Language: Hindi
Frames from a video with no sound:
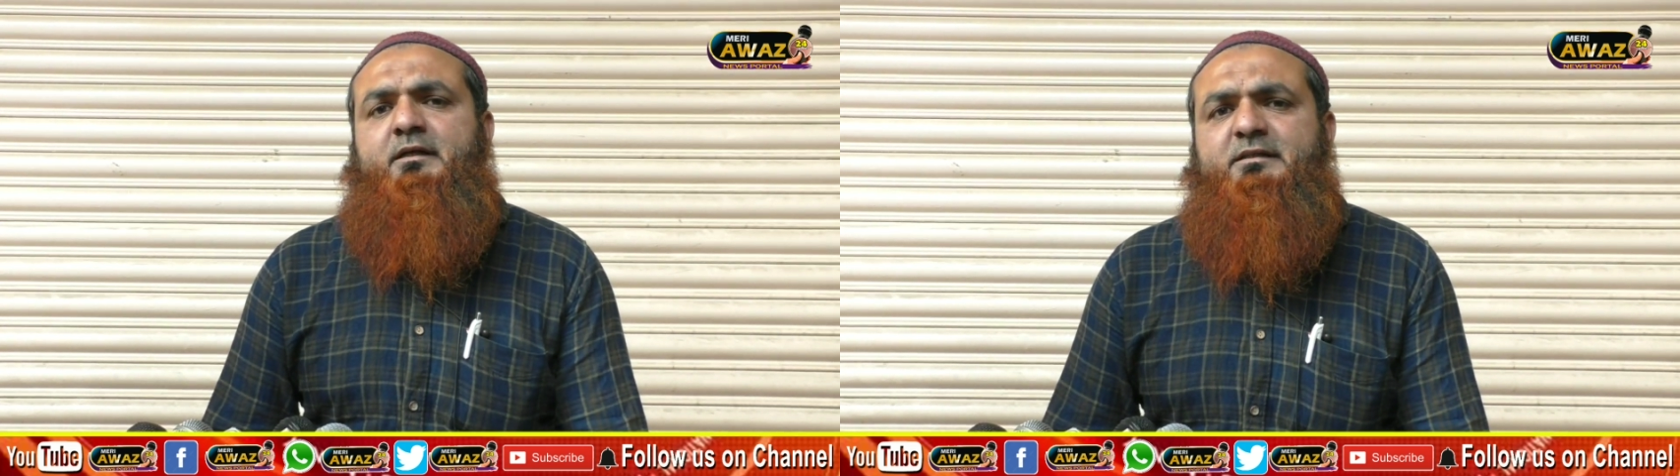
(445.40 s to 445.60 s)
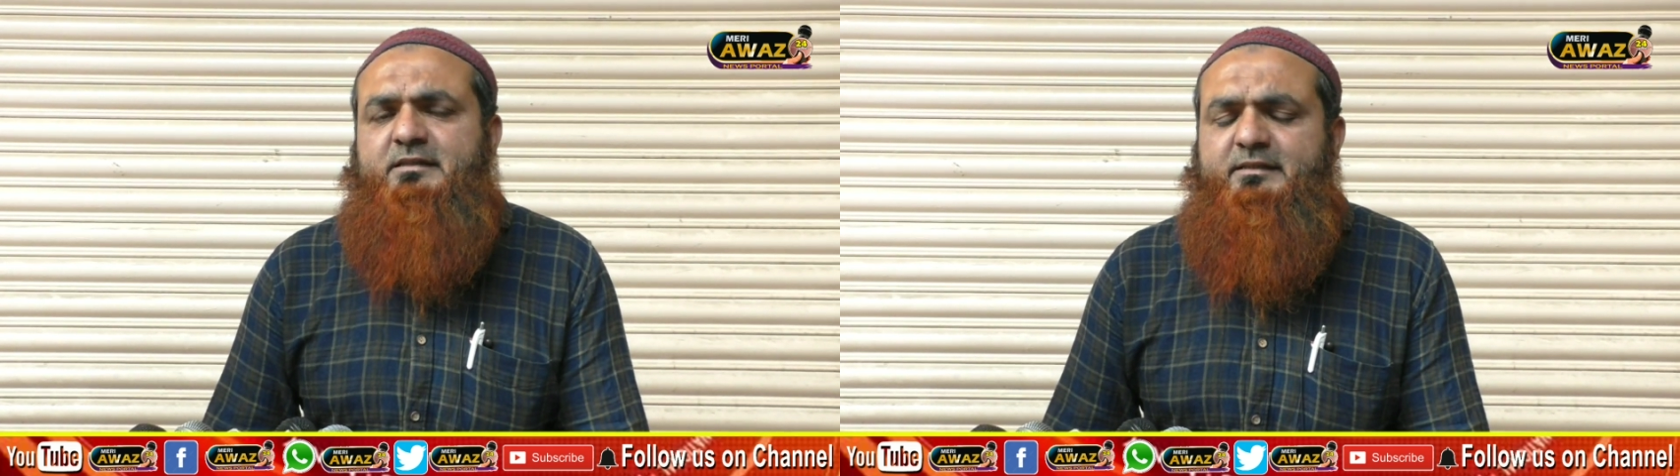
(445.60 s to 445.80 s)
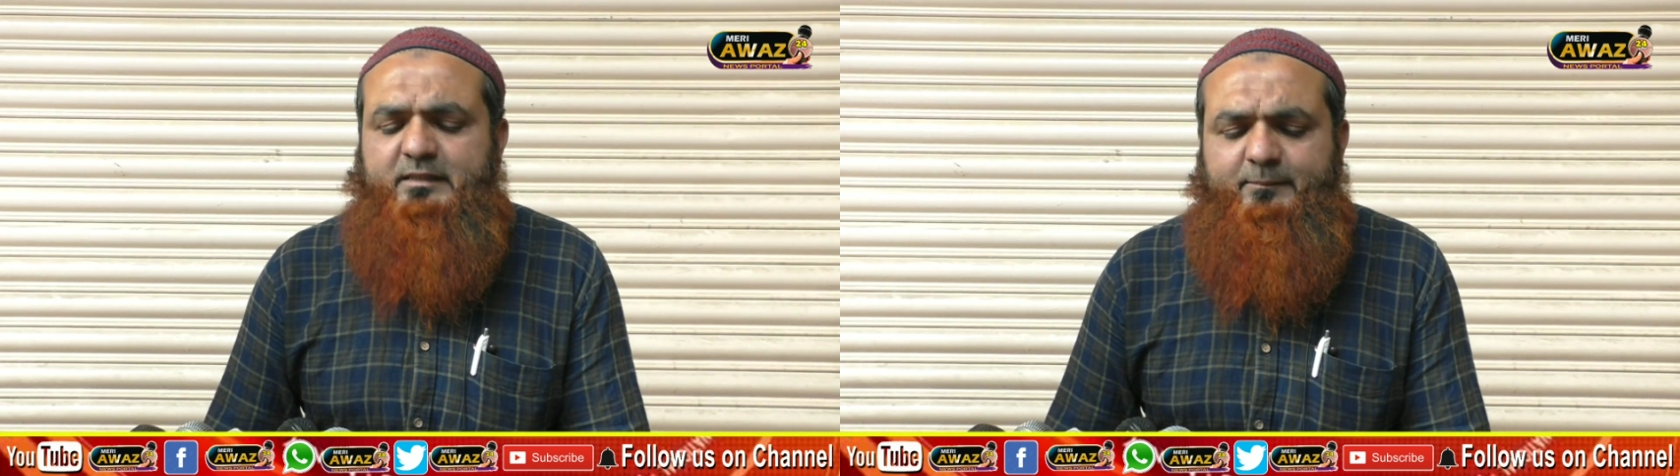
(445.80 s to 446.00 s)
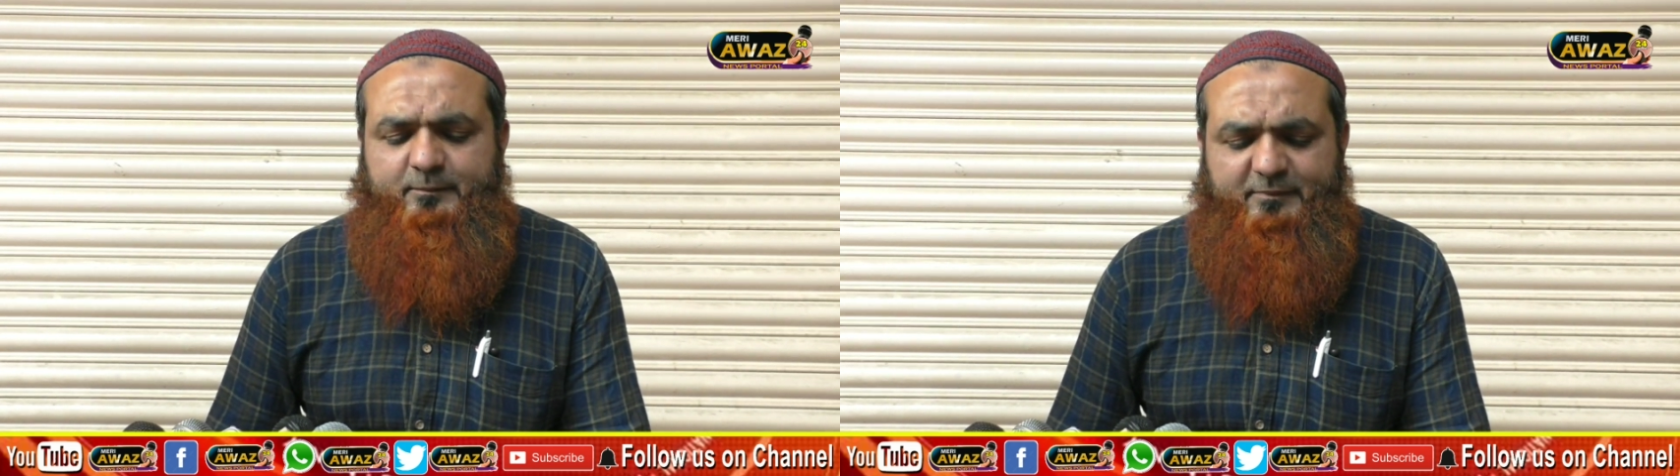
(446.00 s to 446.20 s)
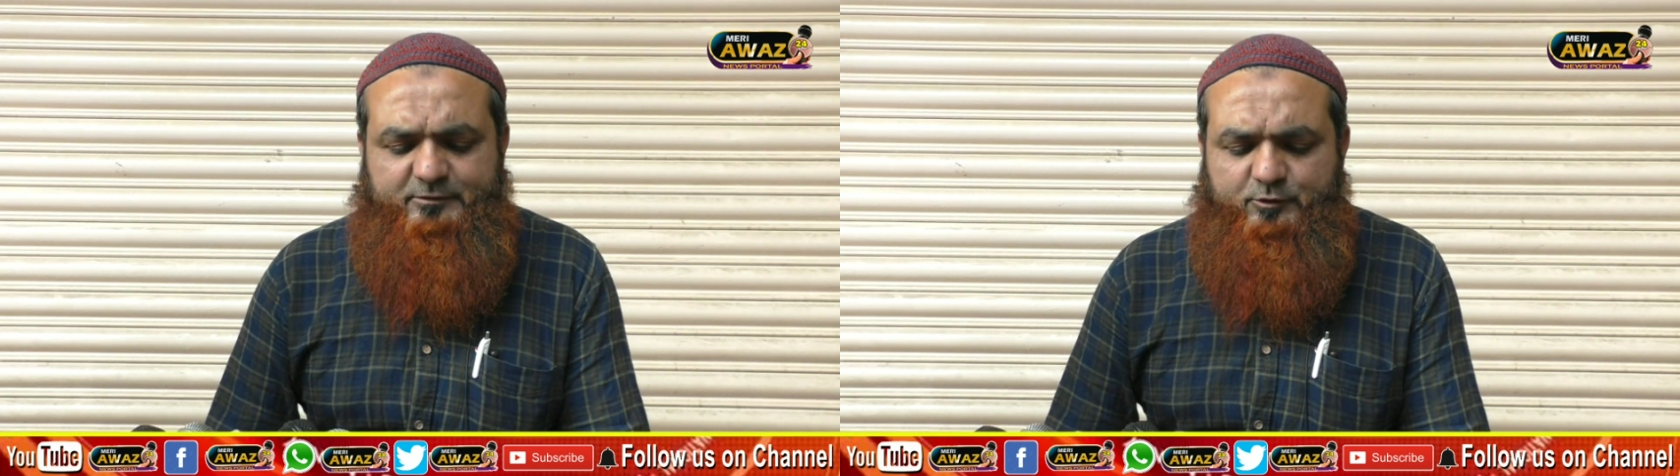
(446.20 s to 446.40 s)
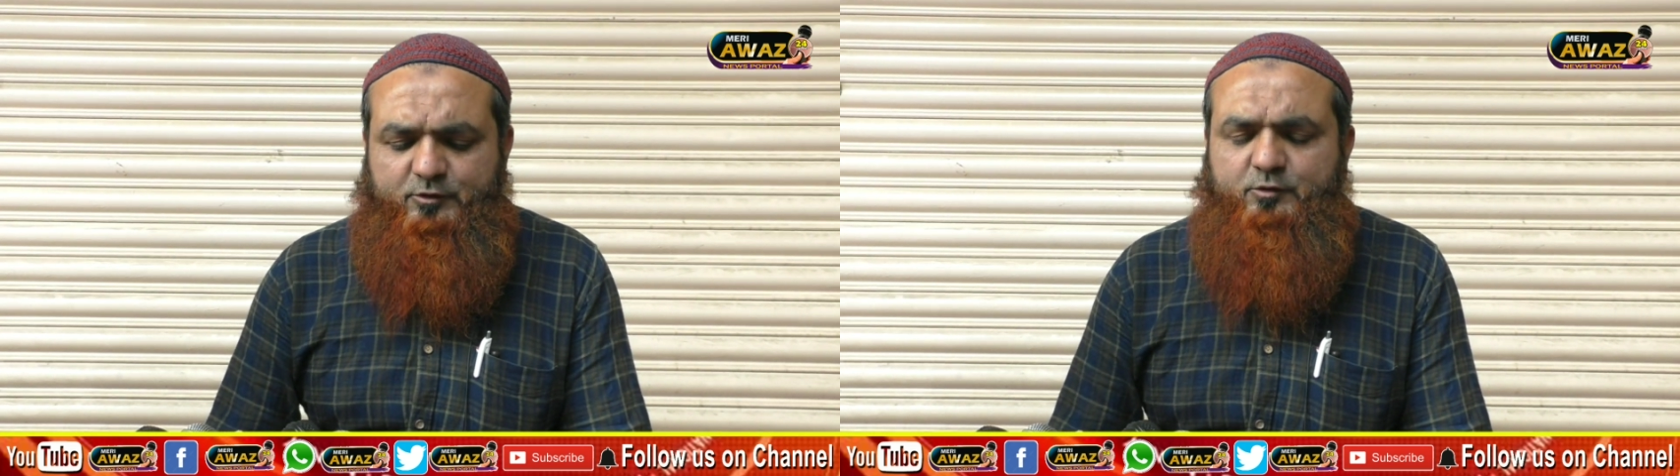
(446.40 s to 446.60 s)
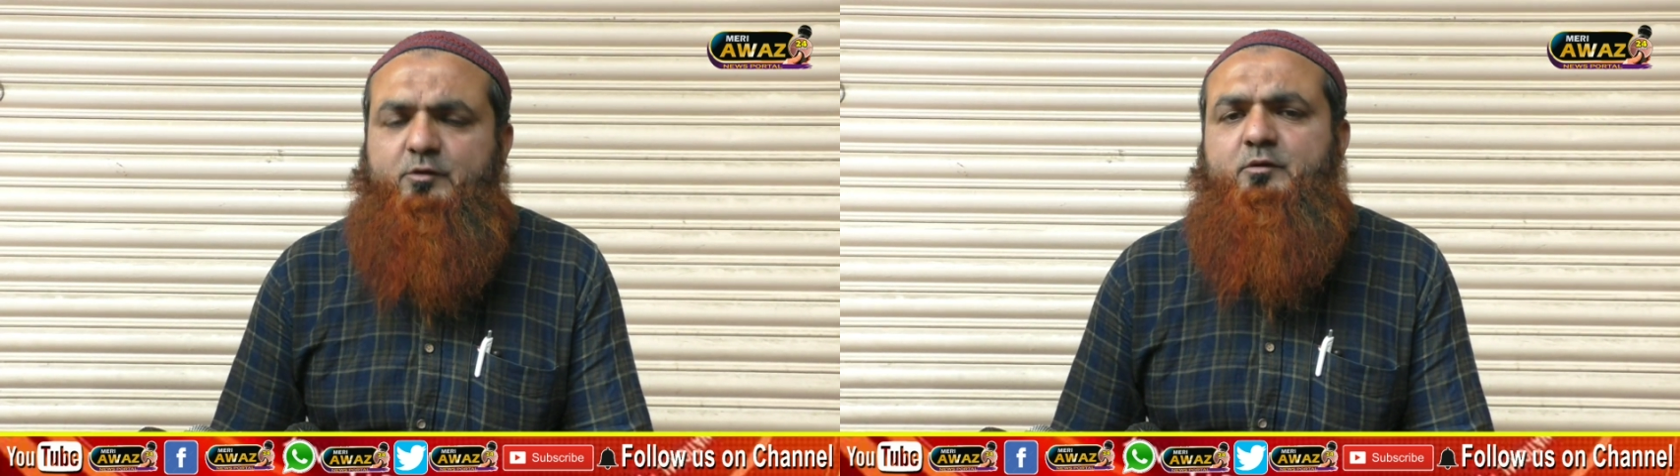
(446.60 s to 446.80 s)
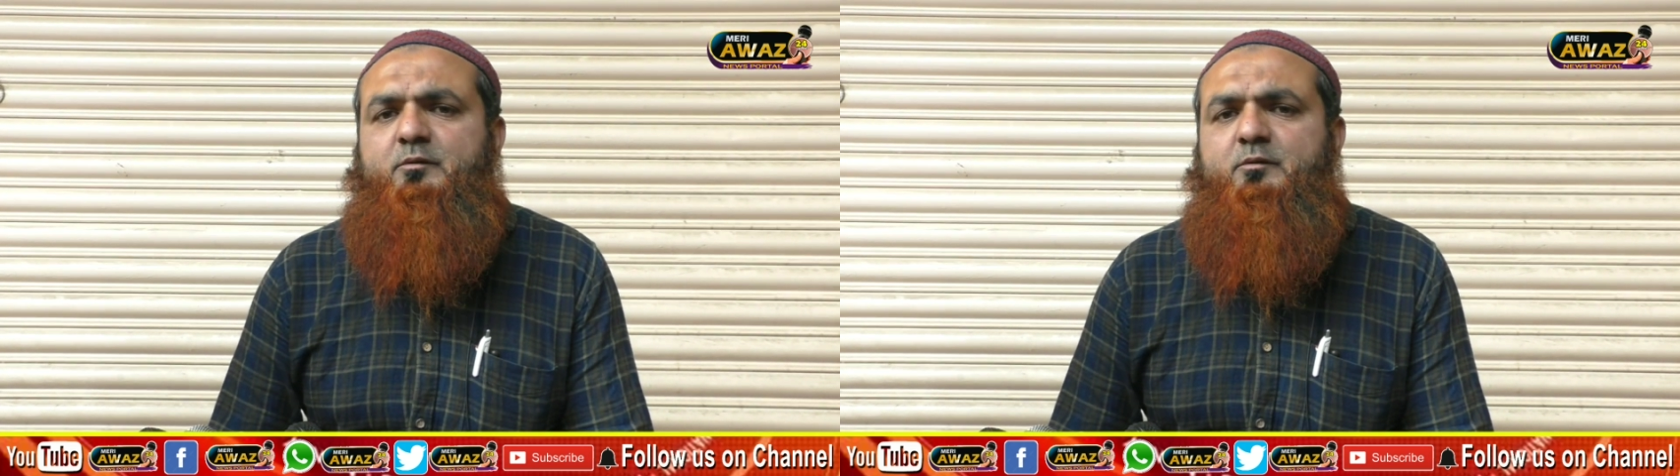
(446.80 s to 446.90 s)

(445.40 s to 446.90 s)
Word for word: इसके अंदर हमारे पास जो है तो